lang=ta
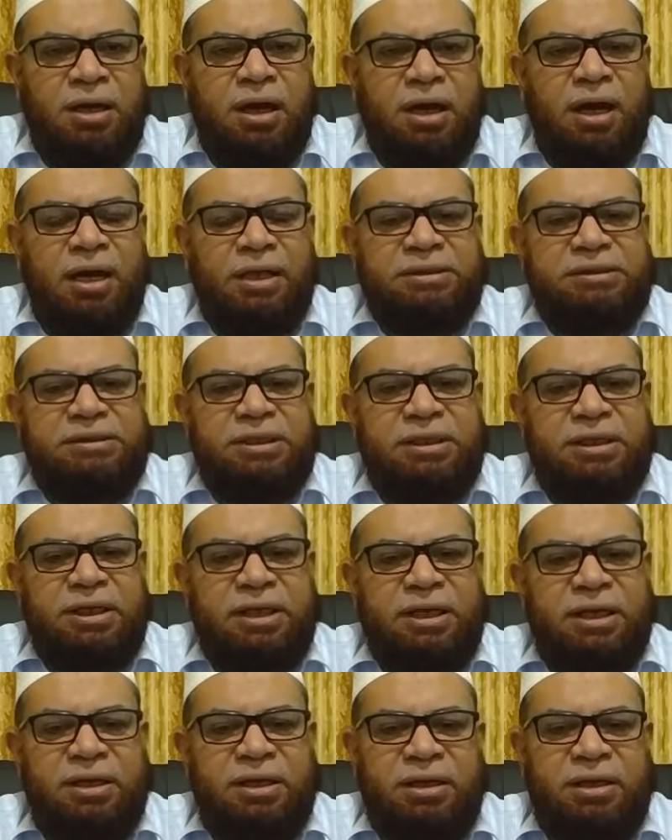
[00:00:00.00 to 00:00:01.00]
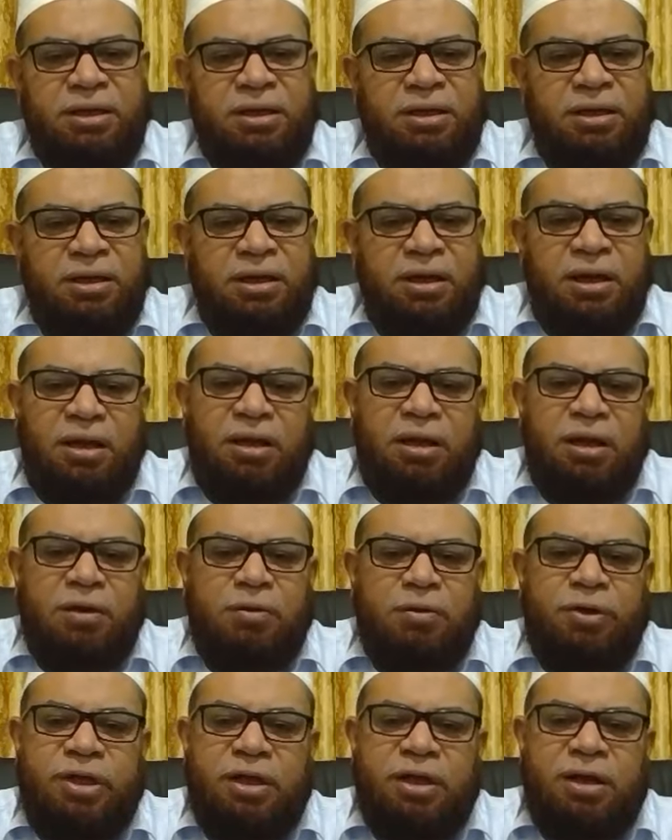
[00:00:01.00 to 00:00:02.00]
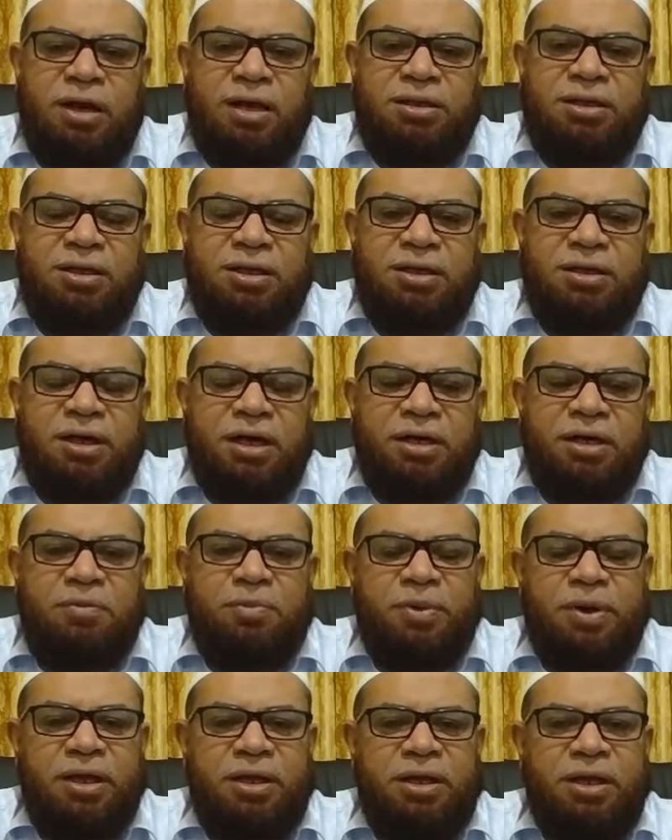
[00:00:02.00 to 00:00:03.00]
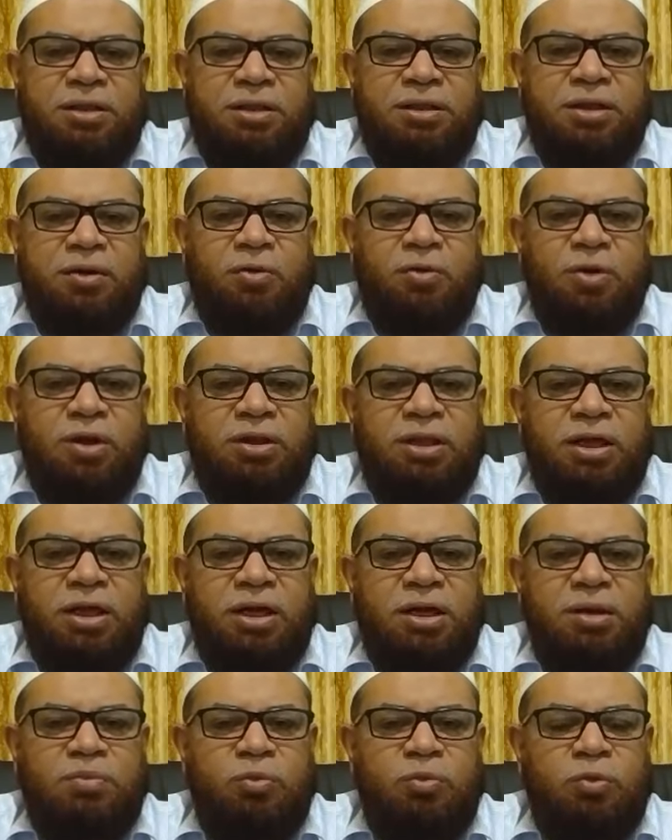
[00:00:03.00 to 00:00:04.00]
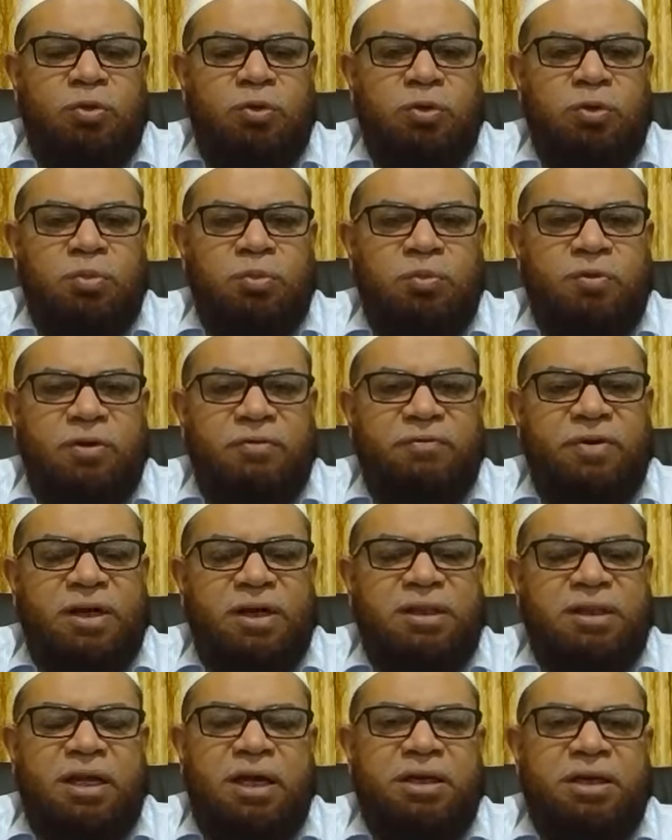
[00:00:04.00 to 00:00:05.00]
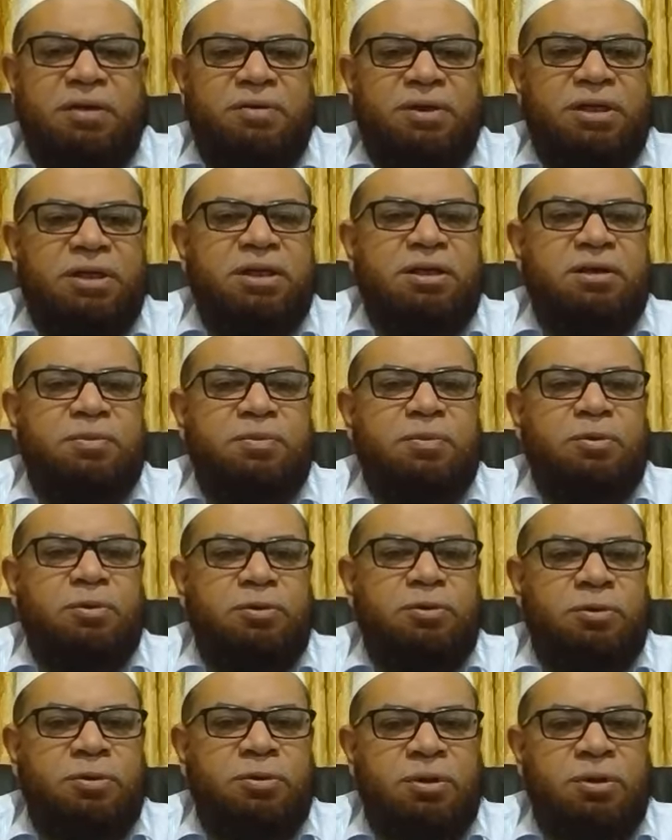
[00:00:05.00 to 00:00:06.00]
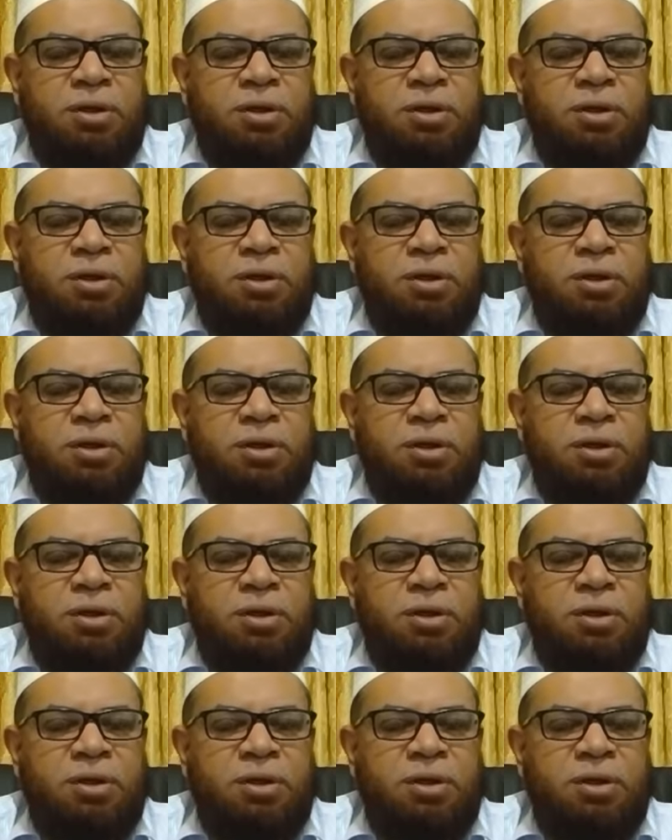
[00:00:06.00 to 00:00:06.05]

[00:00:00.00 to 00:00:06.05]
கடைசியிலே அல்லாஹுடைய கதிரின் அடிப்படையில் அந்த குழந்தைகள் மூன்றும் வஃத்தாகி விடுகிற போது